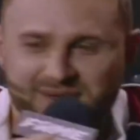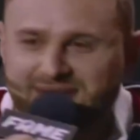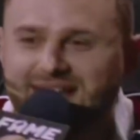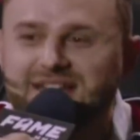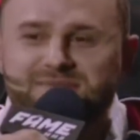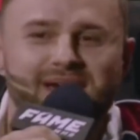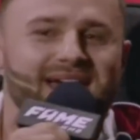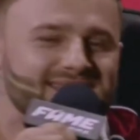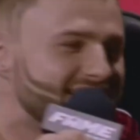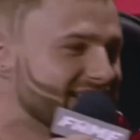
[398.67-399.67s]
skąd takie liczby?
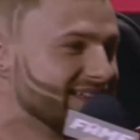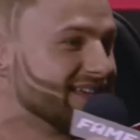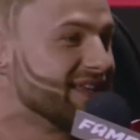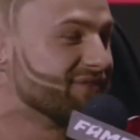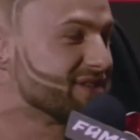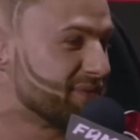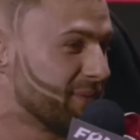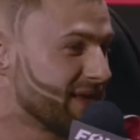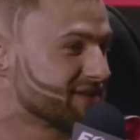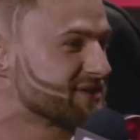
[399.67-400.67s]
Ej, stary, nikt nie wiedział
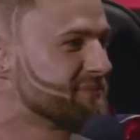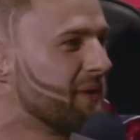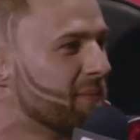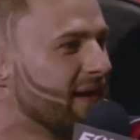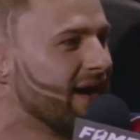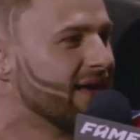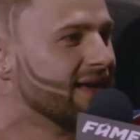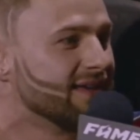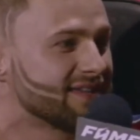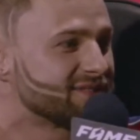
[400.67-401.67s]
po pierwsze, że bomba
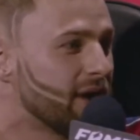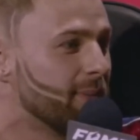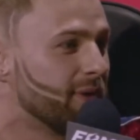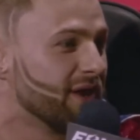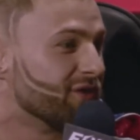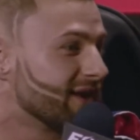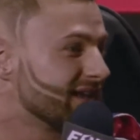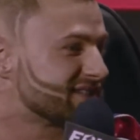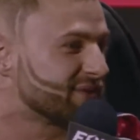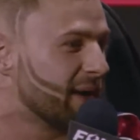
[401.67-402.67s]
jest słaba, o ile w
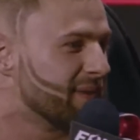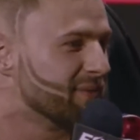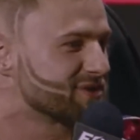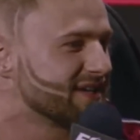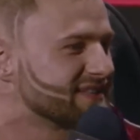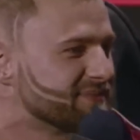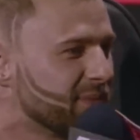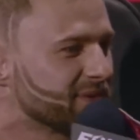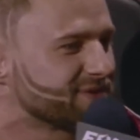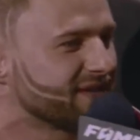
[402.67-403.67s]
ogóle jest słabe, może ja jestem
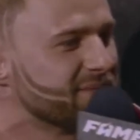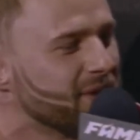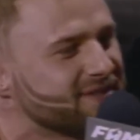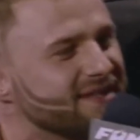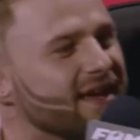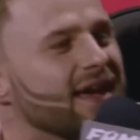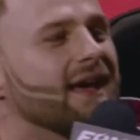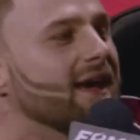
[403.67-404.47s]
po prostu taki mocny.